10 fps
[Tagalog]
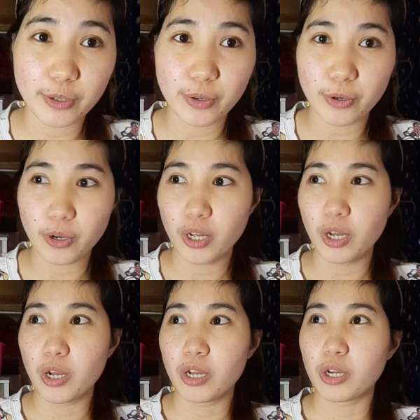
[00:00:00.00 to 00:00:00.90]
ko,
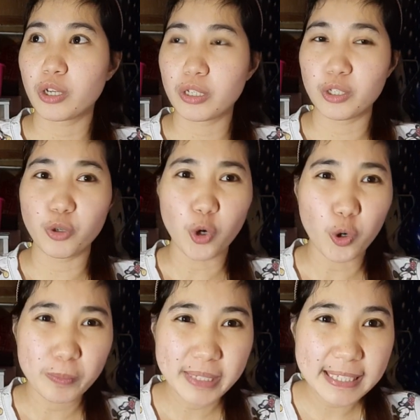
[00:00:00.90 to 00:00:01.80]
yung
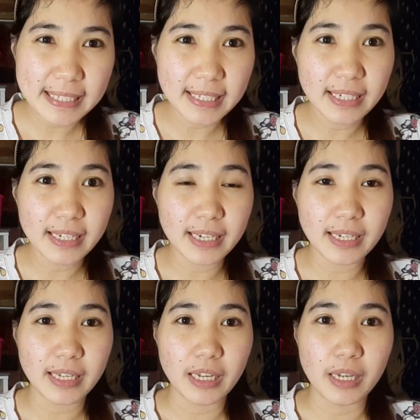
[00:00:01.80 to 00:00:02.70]
homesick,
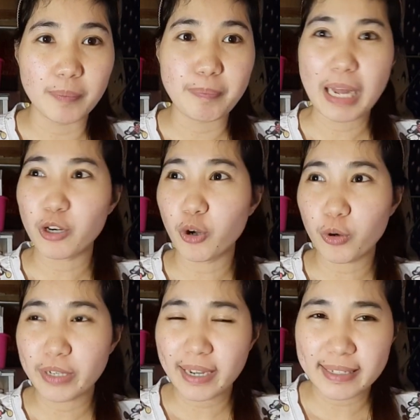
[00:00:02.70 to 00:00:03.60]
paano
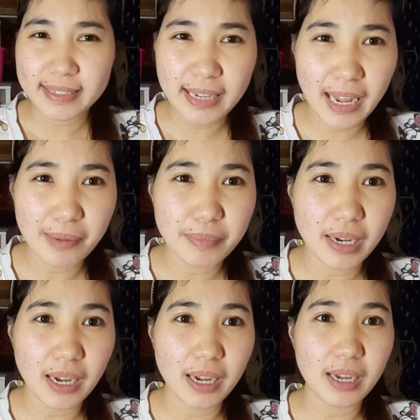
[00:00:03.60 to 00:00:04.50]
ako
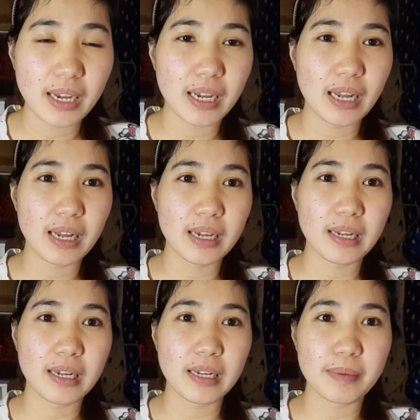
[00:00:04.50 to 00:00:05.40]
nakisama,
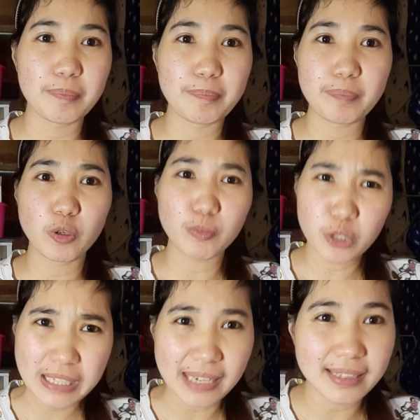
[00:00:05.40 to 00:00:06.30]

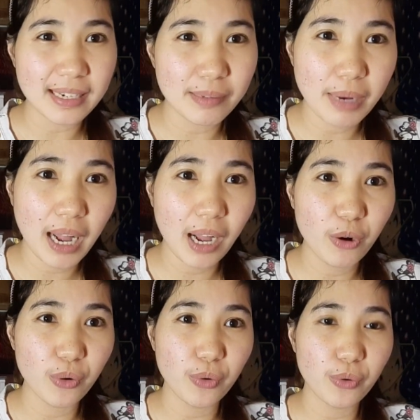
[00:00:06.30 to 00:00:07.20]
kumusta ang
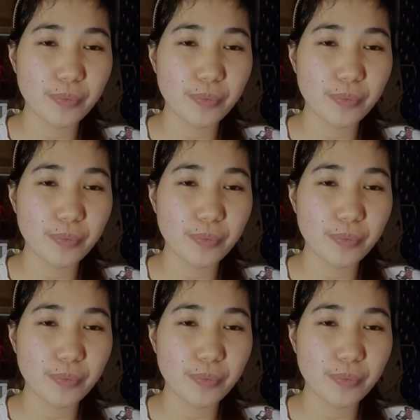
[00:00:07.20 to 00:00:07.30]
trabaho.